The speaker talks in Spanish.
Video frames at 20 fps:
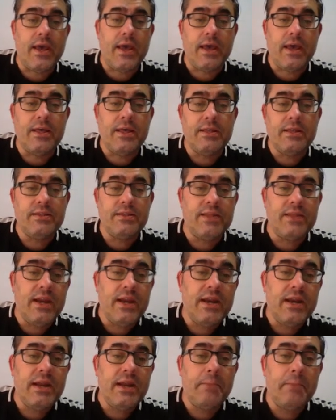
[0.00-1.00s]

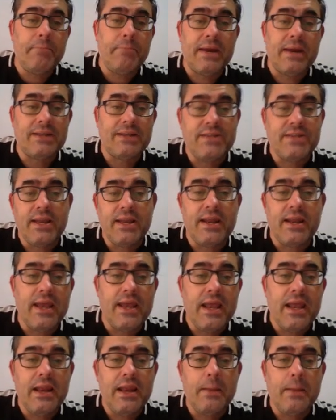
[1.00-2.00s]
entrena para ser
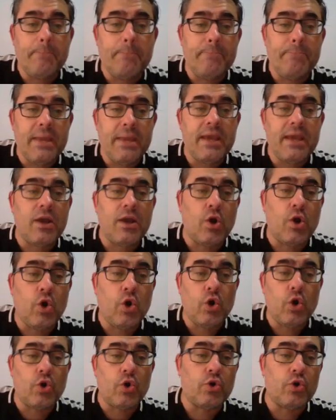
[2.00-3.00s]
el
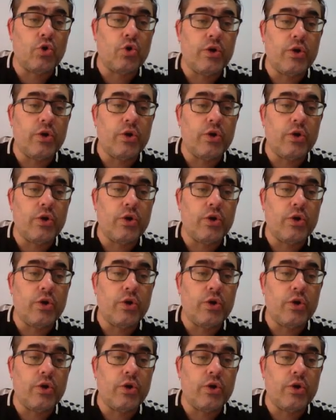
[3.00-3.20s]
mejor.